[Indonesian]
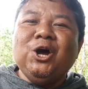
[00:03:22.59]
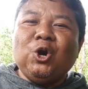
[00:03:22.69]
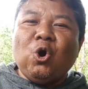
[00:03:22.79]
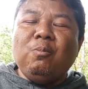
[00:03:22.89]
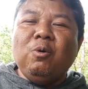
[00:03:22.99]

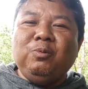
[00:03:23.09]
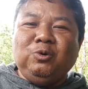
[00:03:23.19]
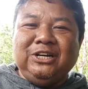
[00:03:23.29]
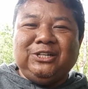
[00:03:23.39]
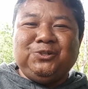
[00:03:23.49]
Romo
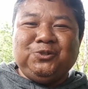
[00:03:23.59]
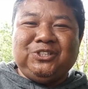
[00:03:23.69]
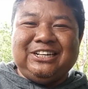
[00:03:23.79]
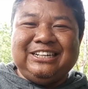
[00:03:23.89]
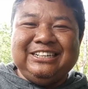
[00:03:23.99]
Bruder
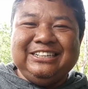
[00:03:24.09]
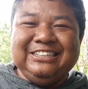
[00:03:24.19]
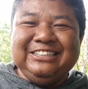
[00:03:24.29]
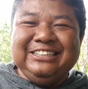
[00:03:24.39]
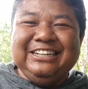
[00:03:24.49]
Suster.
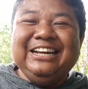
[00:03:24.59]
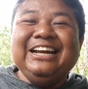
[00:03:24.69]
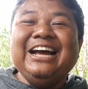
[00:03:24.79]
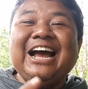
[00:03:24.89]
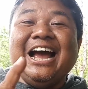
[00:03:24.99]

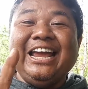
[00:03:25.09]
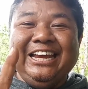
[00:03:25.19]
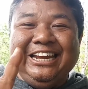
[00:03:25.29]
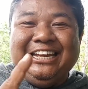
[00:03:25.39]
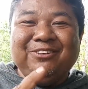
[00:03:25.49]

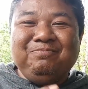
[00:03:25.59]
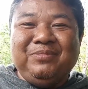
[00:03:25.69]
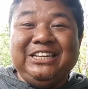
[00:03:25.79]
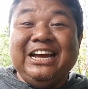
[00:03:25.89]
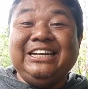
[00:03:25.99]
Ini
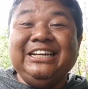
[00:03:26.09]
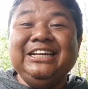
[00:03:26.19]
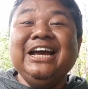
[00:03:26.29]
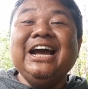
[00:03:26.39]
menjadi